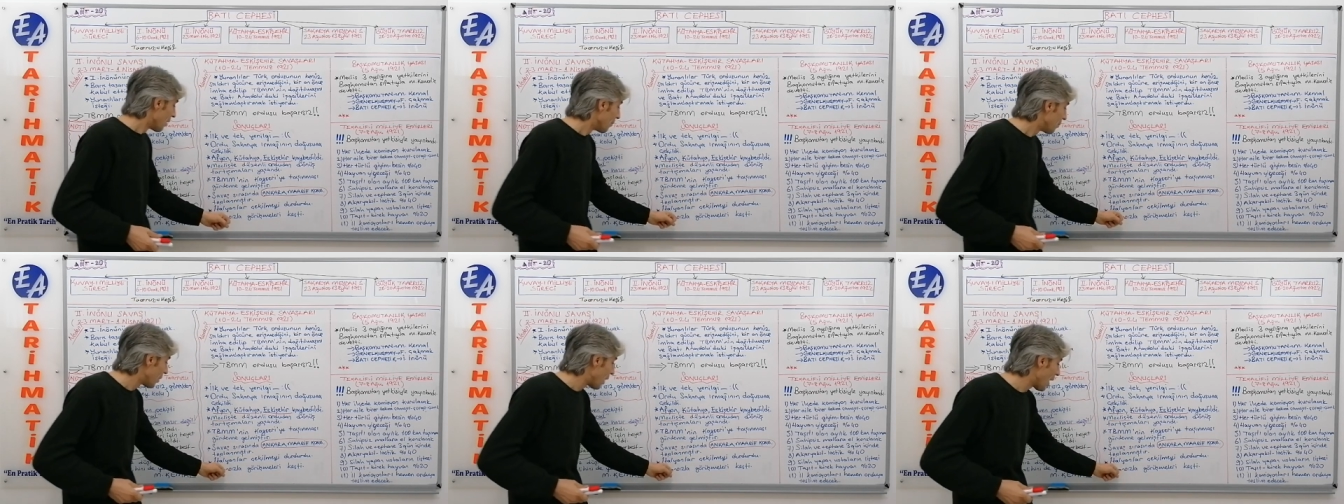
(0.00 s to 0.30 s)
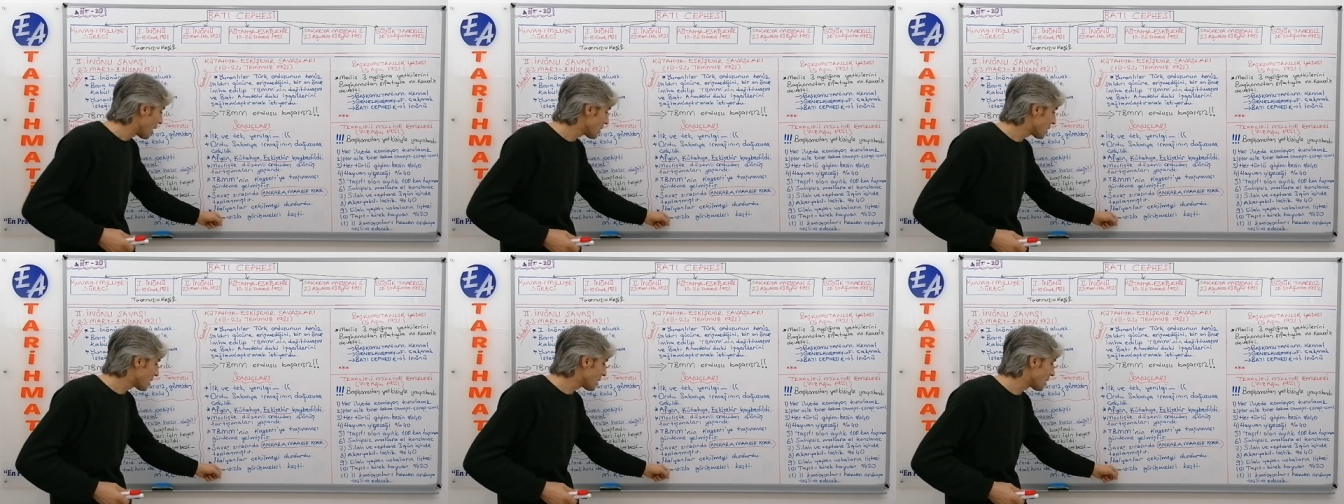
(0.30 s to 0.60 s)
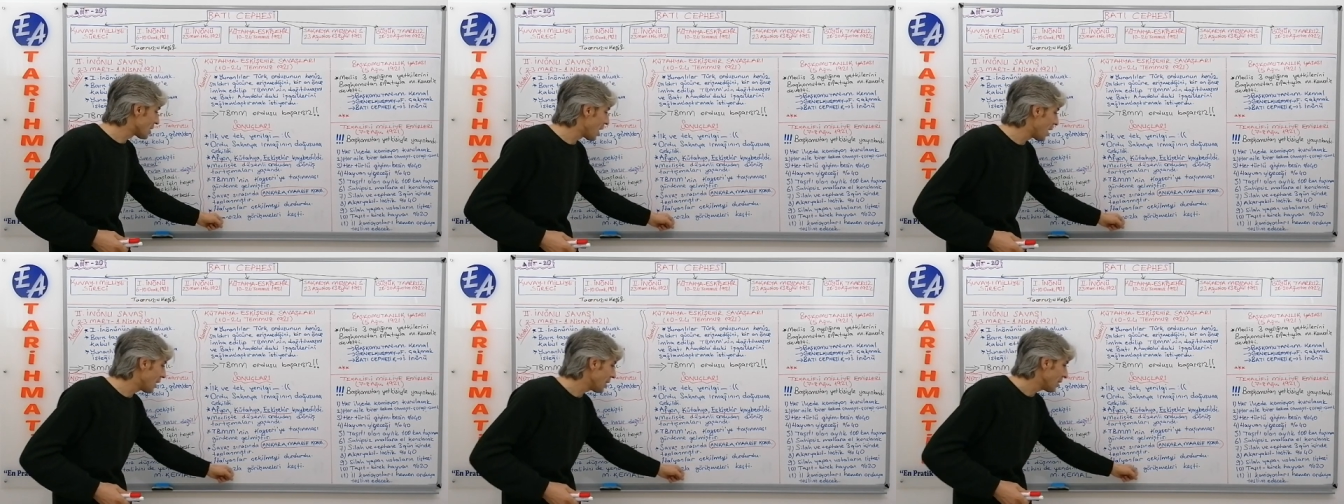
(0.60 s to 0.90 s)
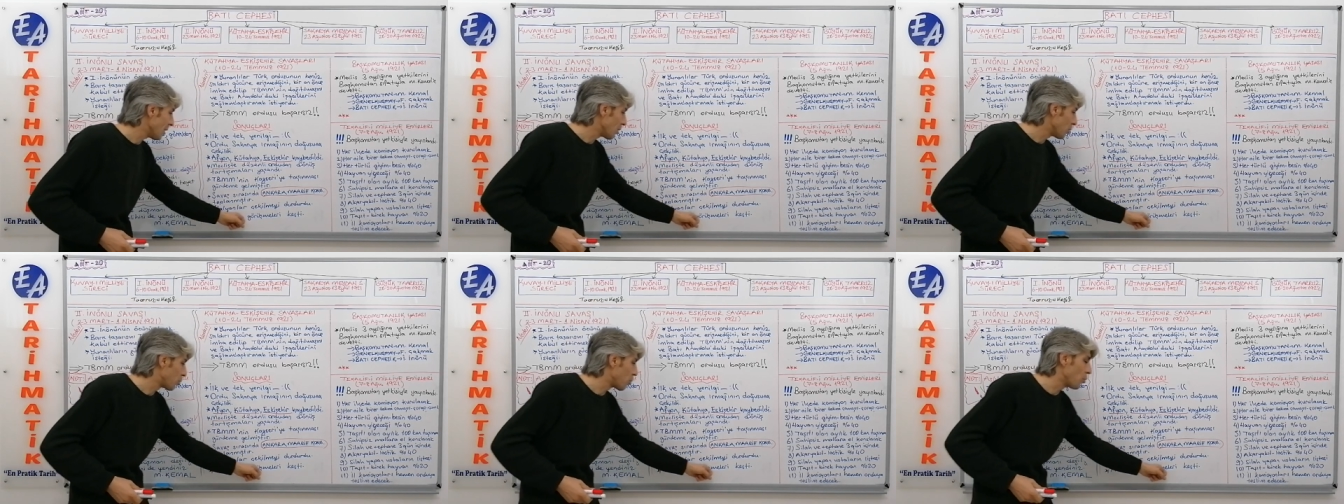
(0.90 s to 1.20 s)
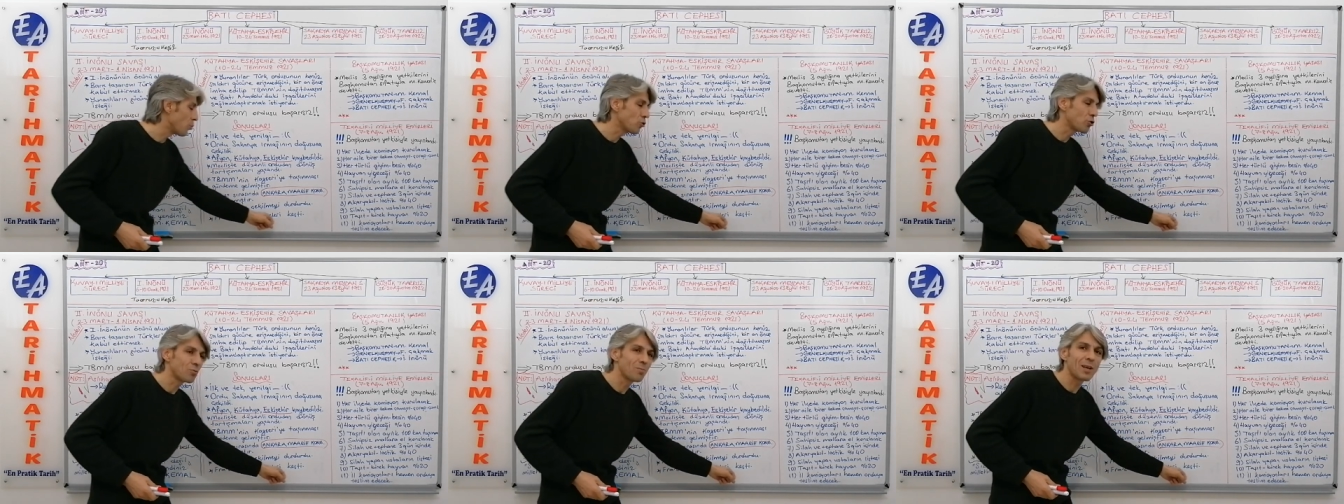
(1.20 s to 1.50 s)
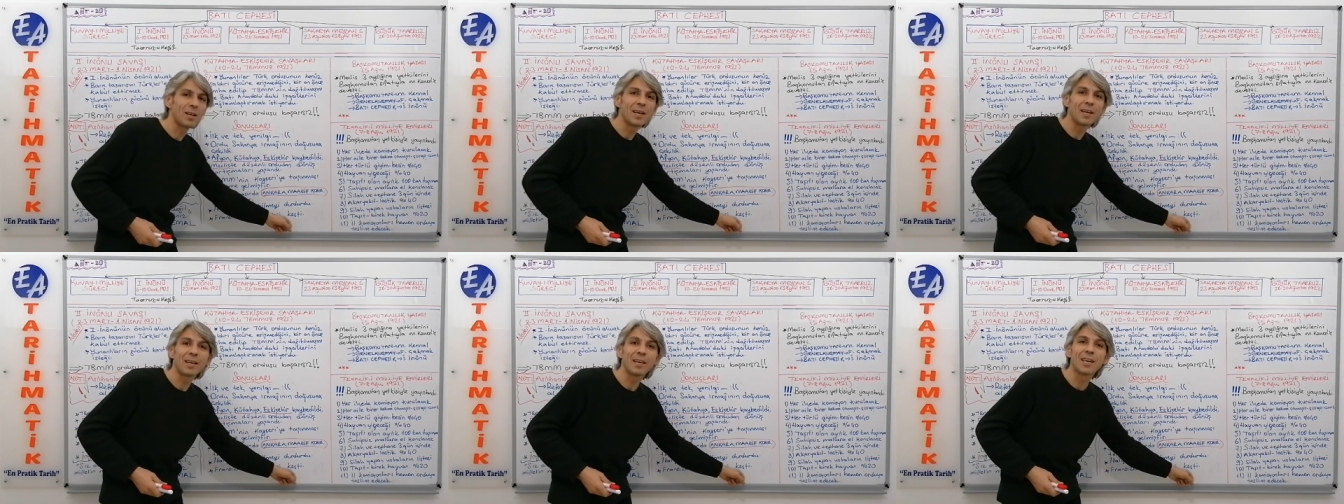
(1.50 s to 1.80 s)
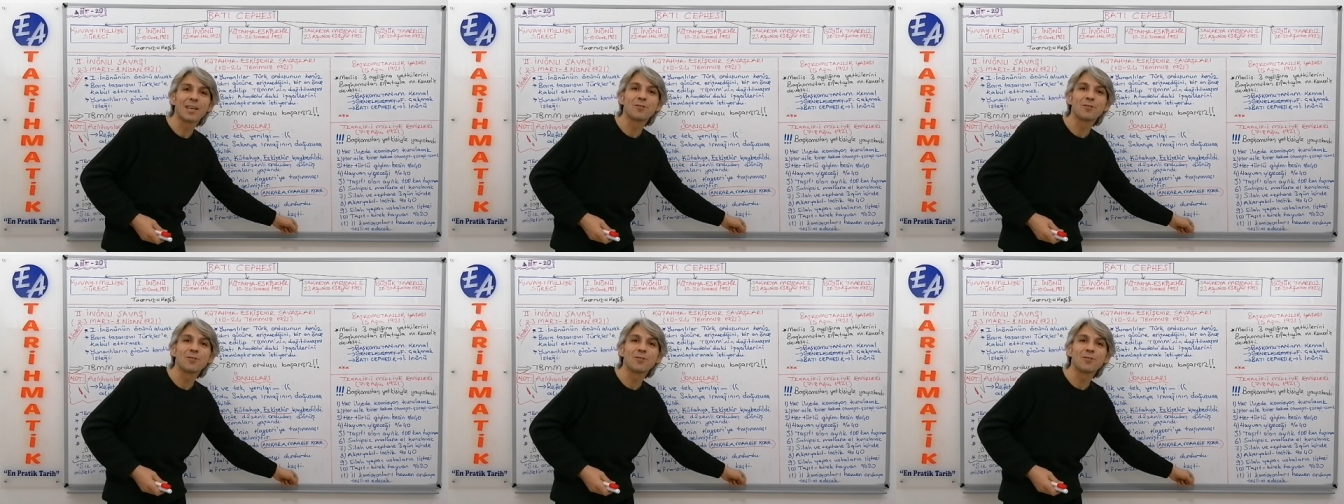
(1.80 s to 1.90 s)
Fransızlar görüşmeleri